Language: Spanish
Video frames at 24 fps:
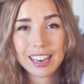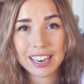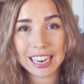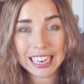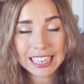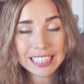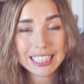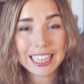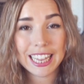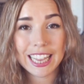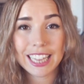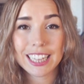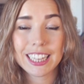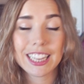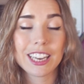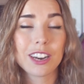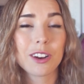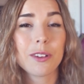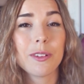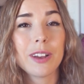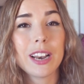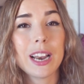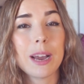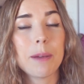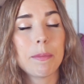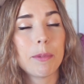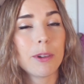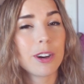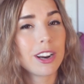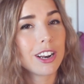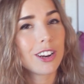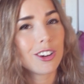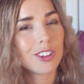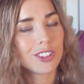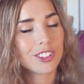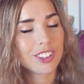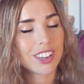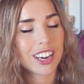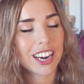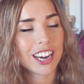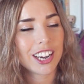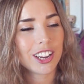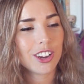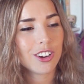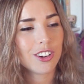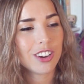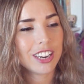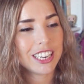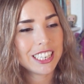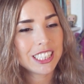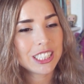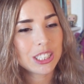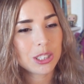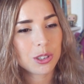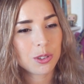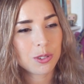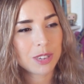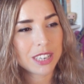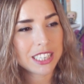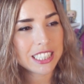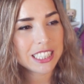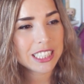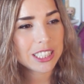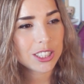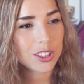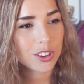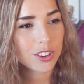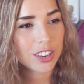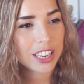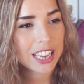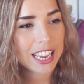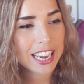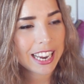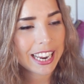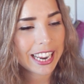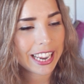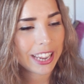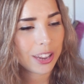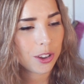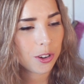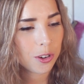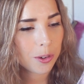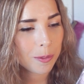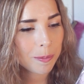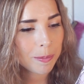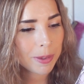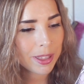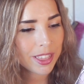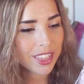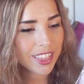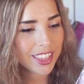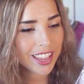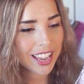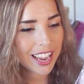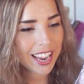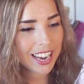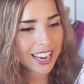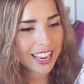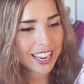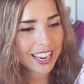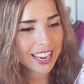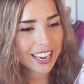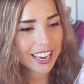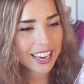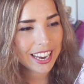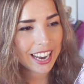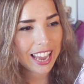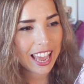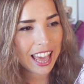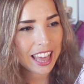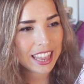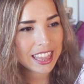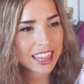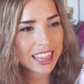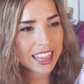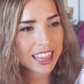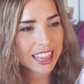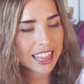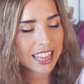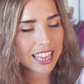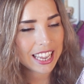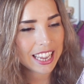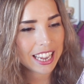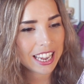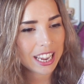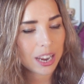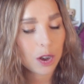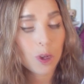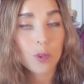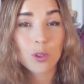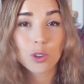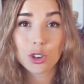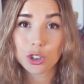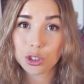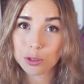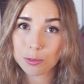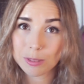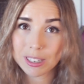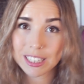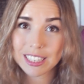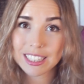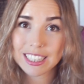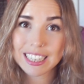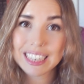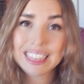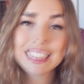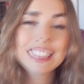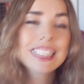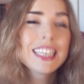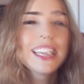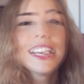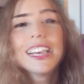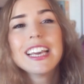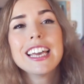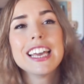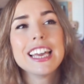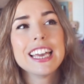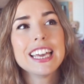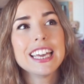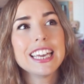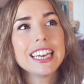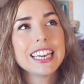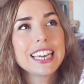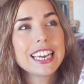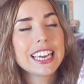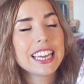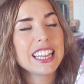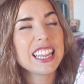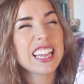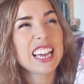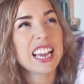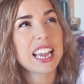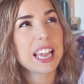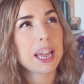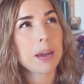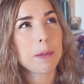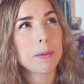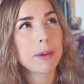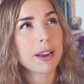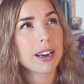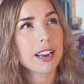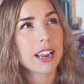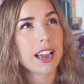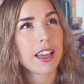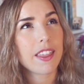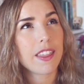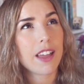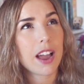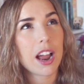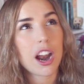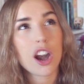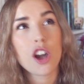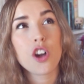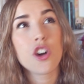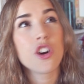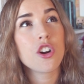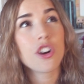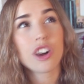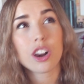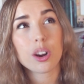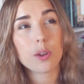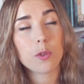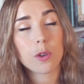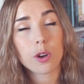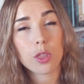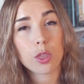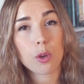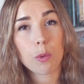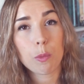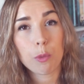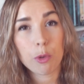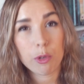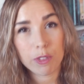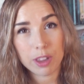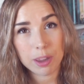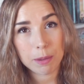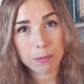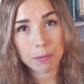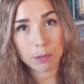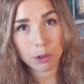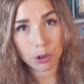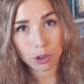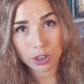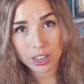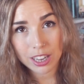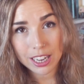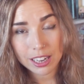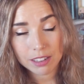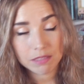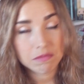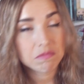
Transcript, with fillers: La siguiente novela, por el contrario, es una historia que yo empecé a leer hace unos meses y que dejé aparcada, no recuerdo muy bien por qué.